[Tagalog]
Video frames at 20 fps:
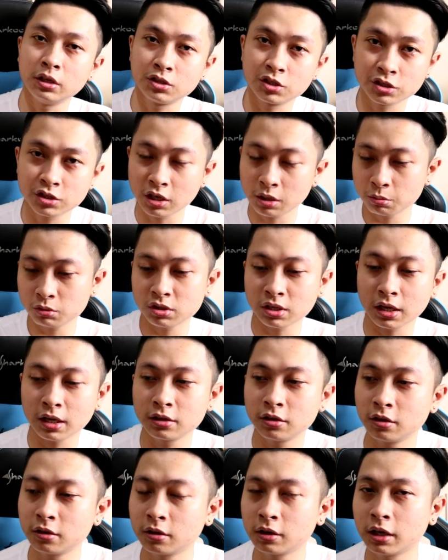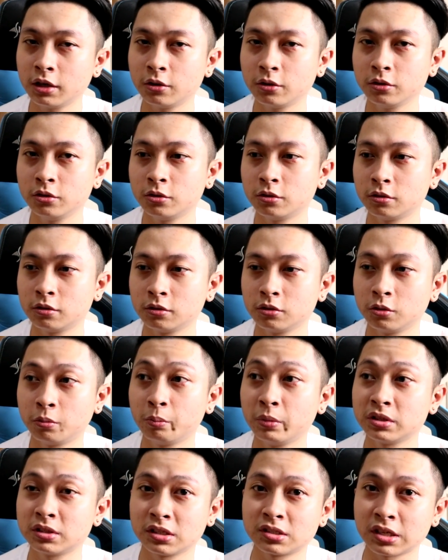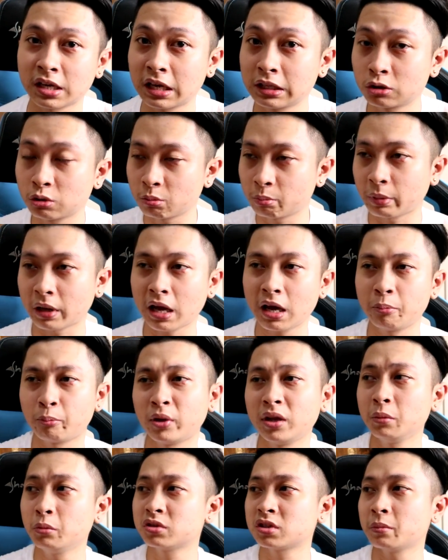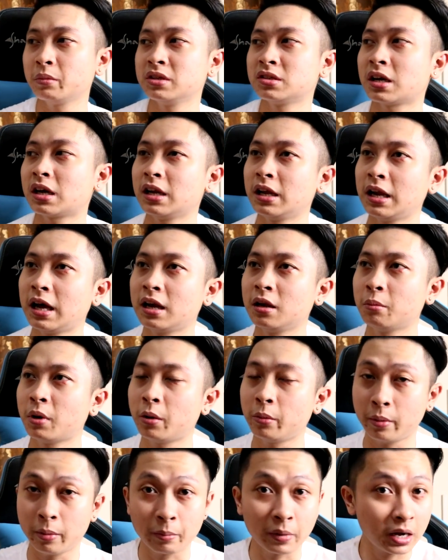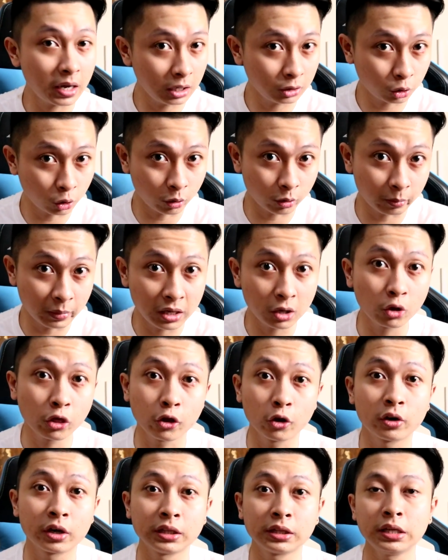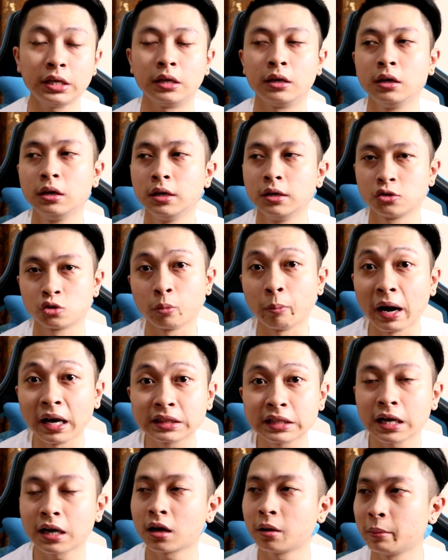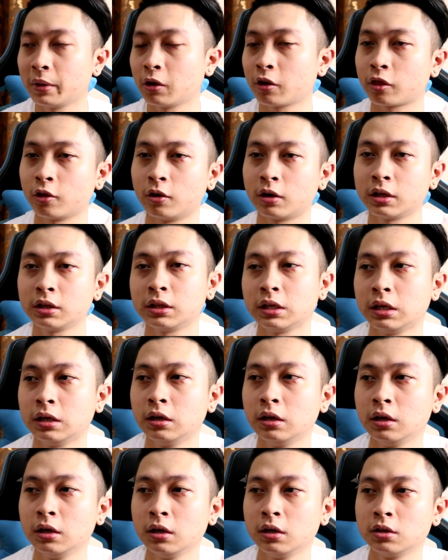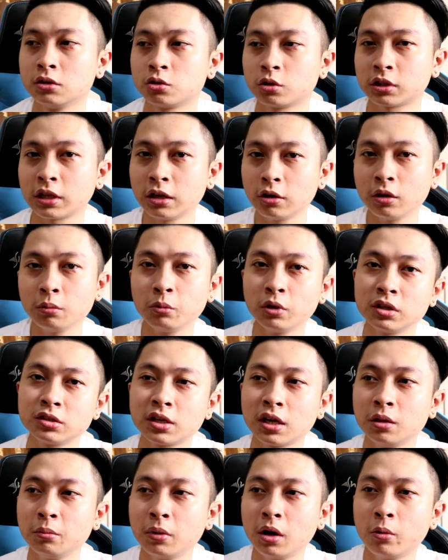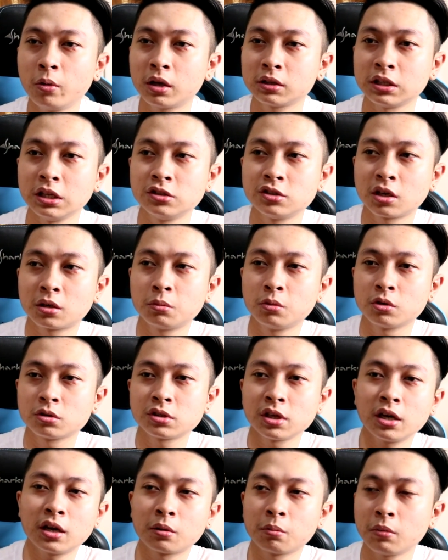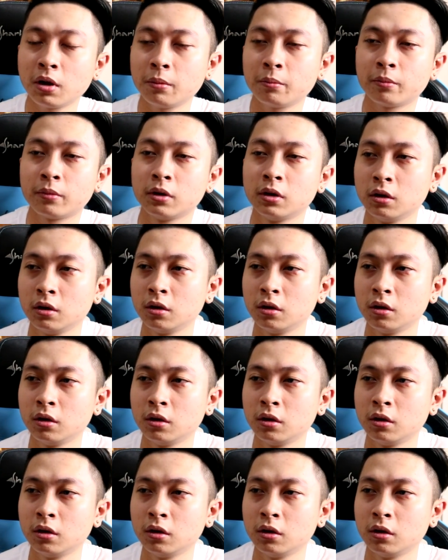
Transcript: I-share mo sa kanya yung ano, yung yung business sa ganitong paraan. Pwede mo sabihin sa kanila halimbawa may mga ito, may authority. So bata ka, may authority. So tanungin mo na siya halimbawa teacher mo, sir, ma'am,